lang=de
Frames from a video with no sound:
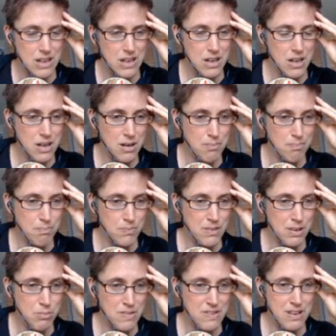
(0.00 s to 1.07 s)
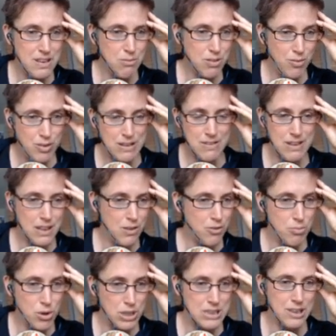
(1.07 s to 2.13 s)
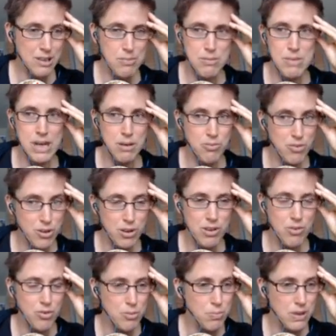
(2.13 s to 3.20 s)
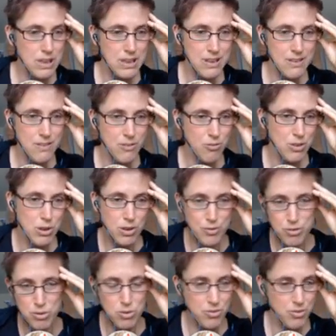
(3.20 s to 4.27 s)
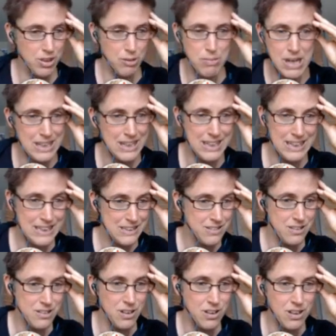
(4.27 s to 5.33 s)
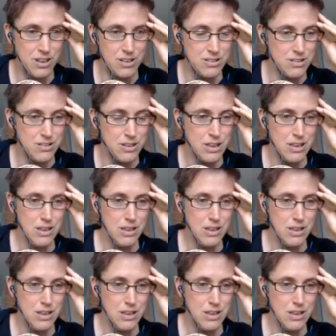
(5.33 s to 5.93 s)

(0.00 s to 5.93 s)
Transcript: ähm, im Sinne, wie viel Zeit möchte ich mit meinem Freund verbringen, wie oft rufe ich meine Eltern an,